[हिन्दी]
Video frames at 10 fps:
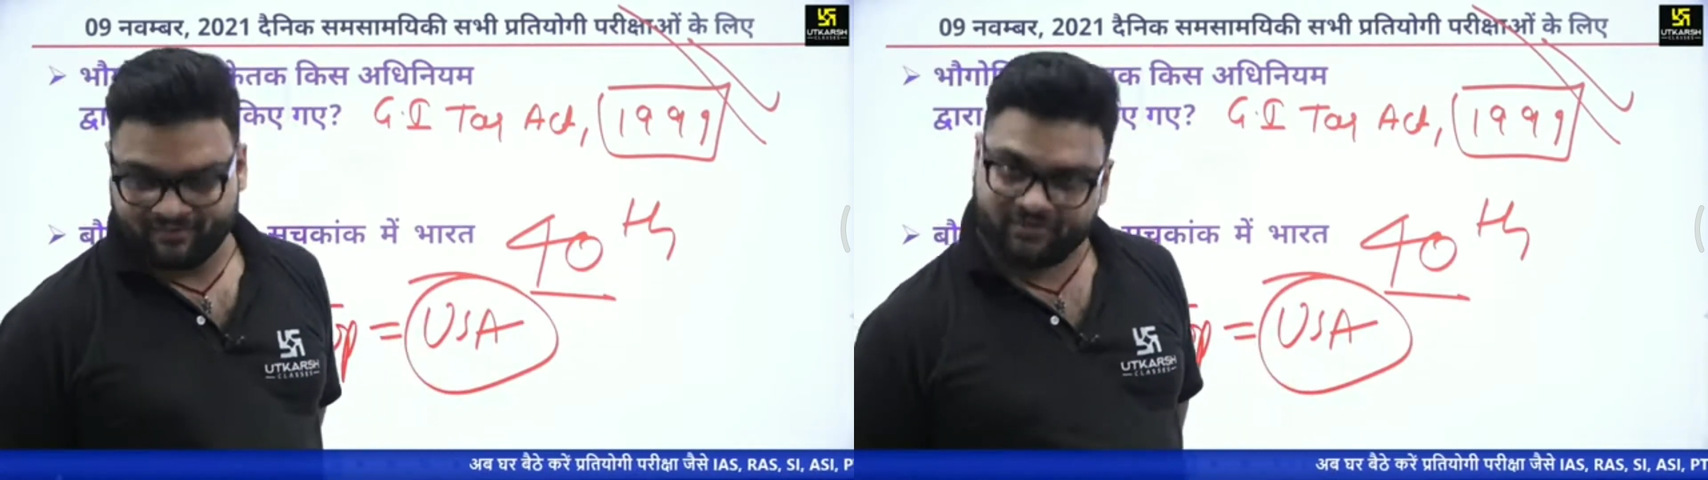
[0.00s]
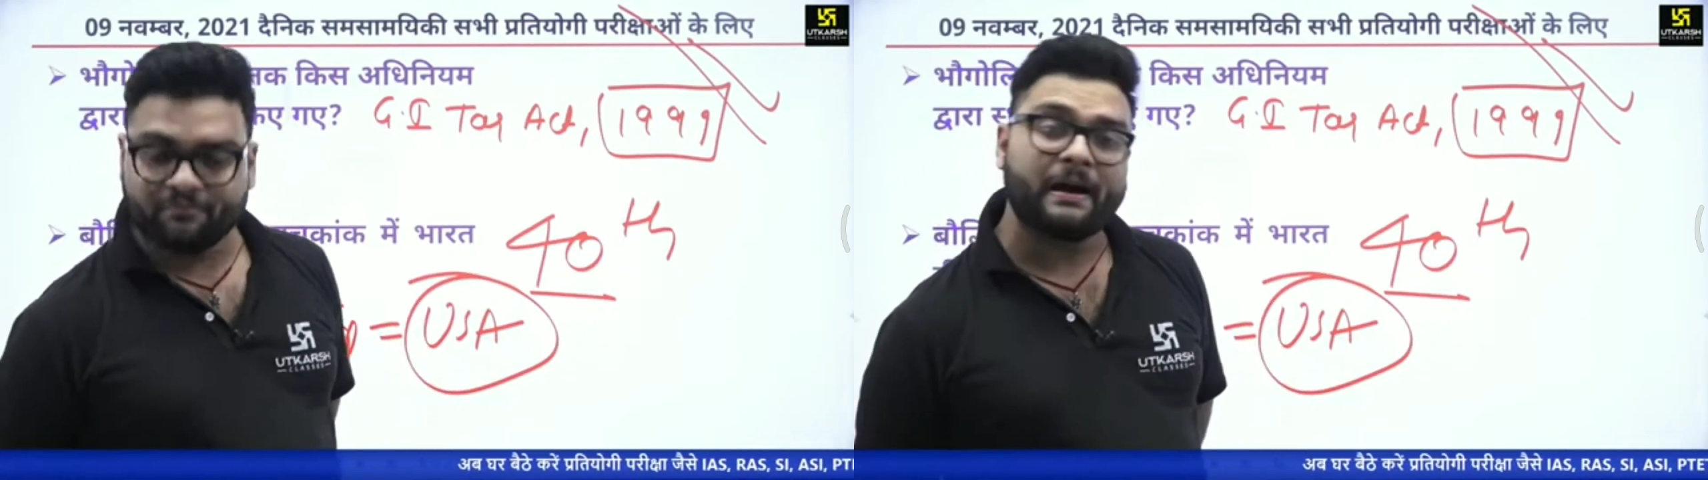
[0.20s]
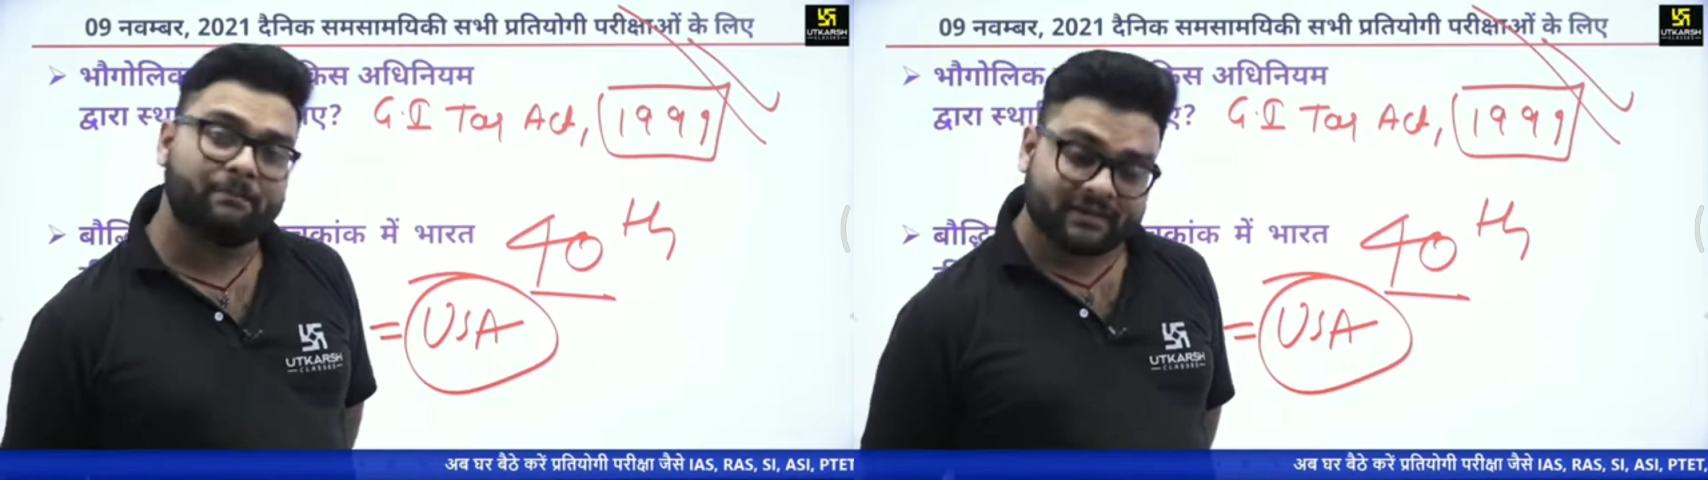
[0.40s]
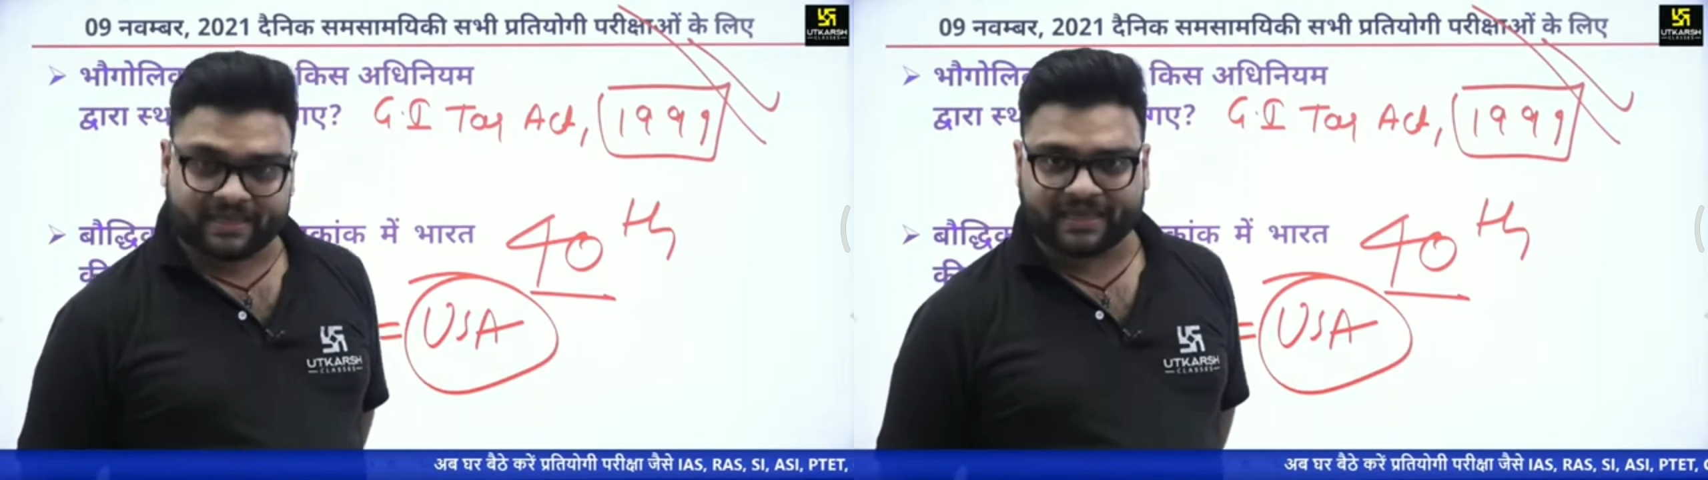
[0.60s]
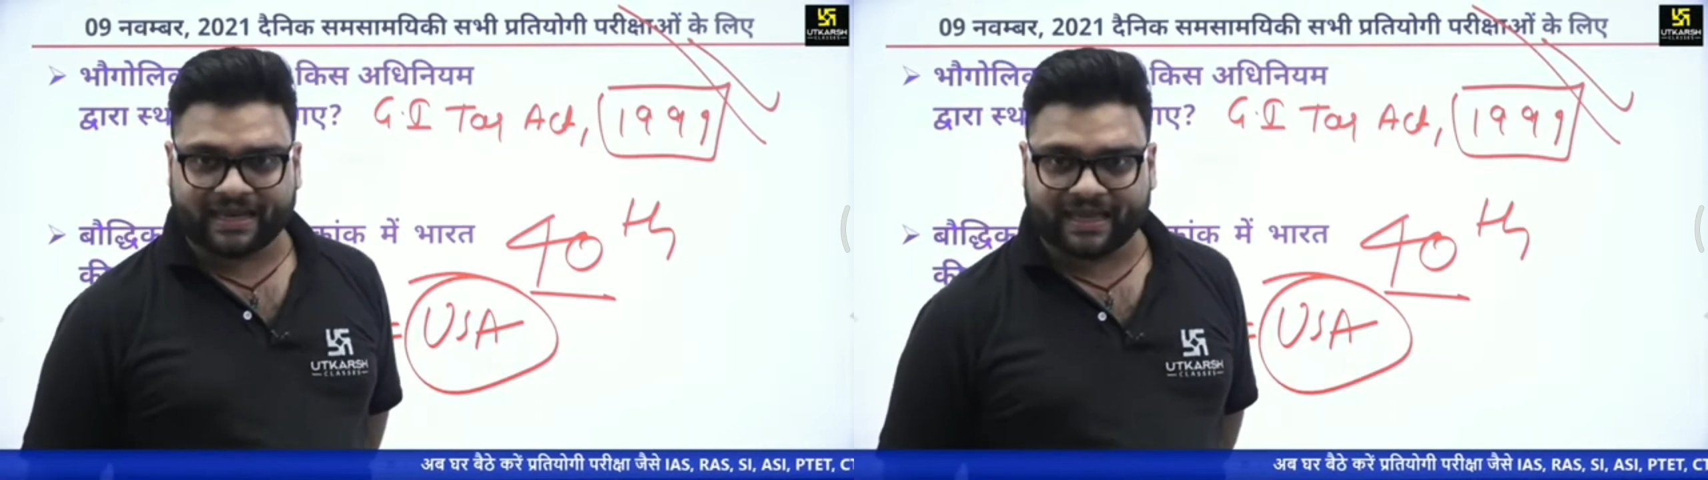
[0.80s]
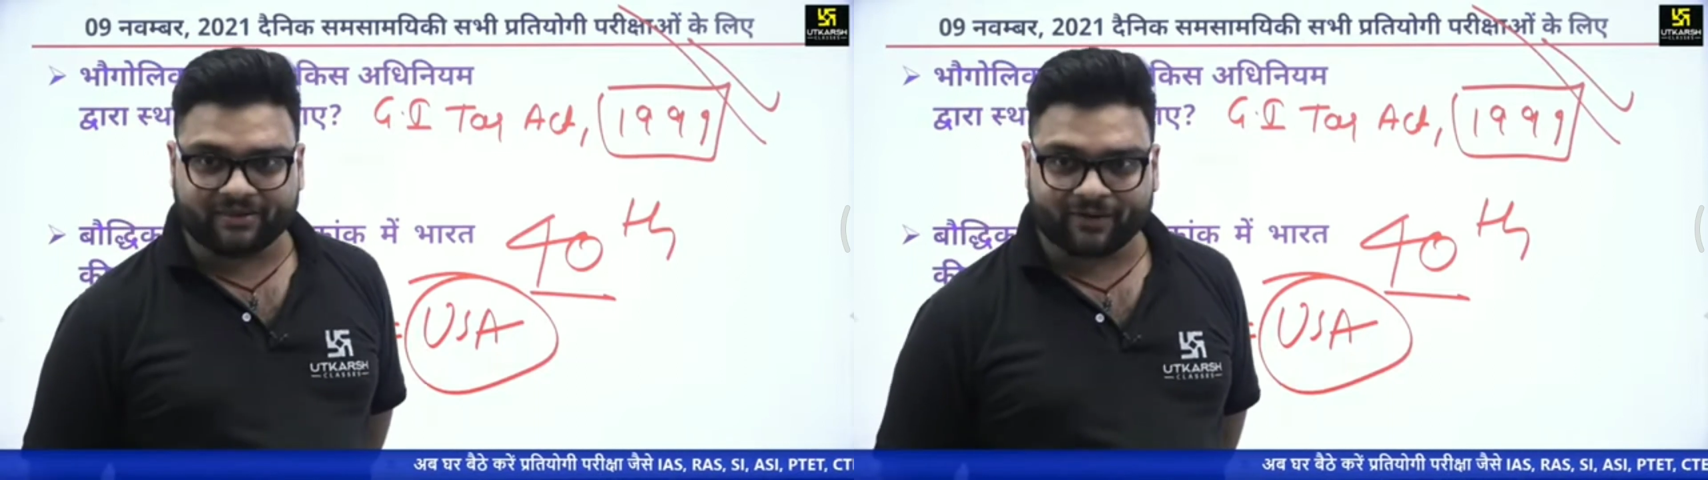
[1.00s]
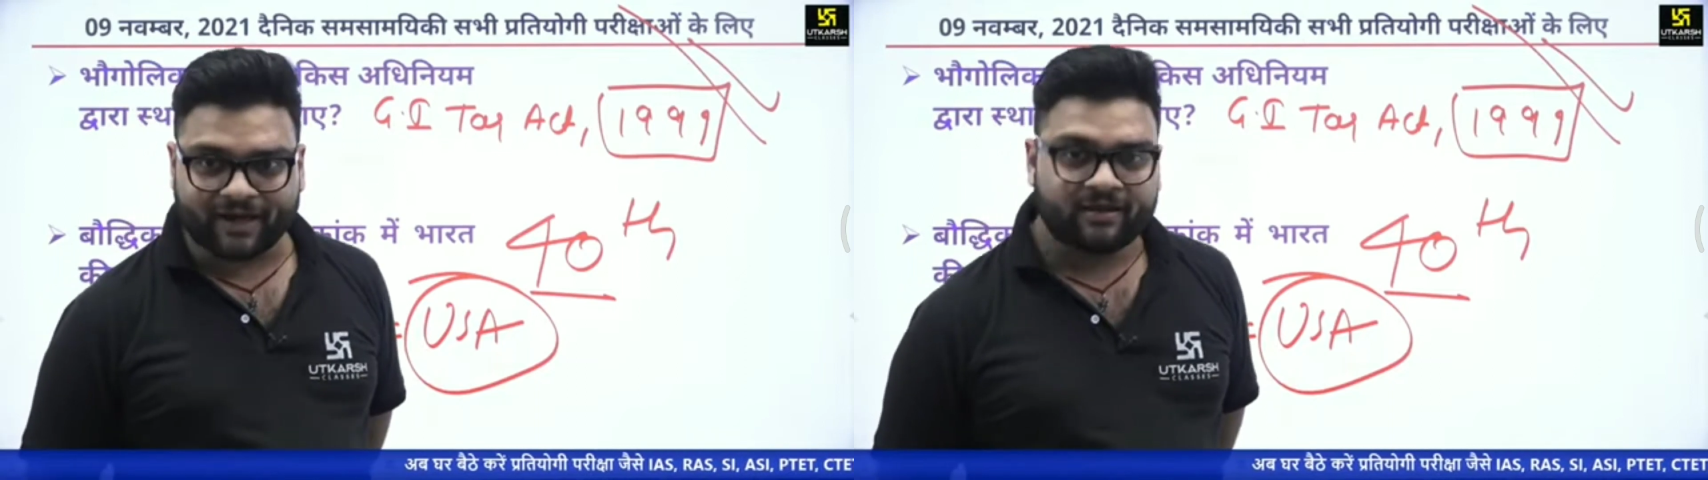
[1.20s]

पापा से कहना एक बार